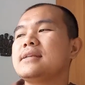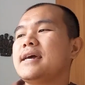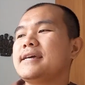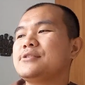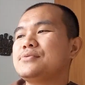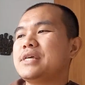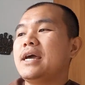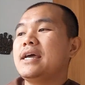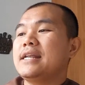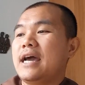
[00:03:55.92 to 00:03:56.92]
Nah itu
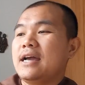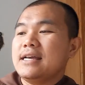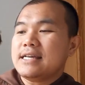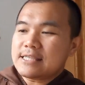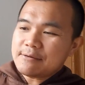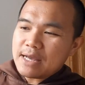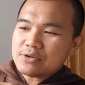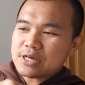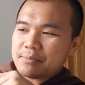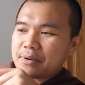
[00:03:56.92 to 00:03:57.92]
dia. Nah kita
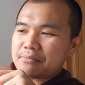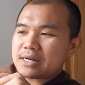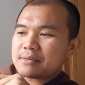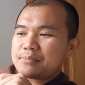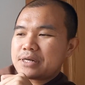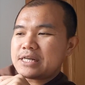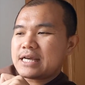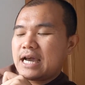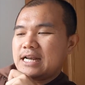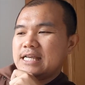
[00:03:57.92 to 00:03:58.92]
masuk ke
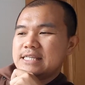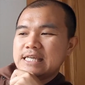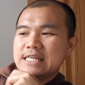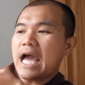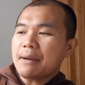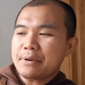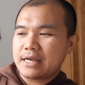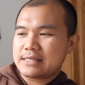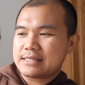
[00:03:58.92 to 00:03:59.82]
pernikahan anjing ini. Apa yang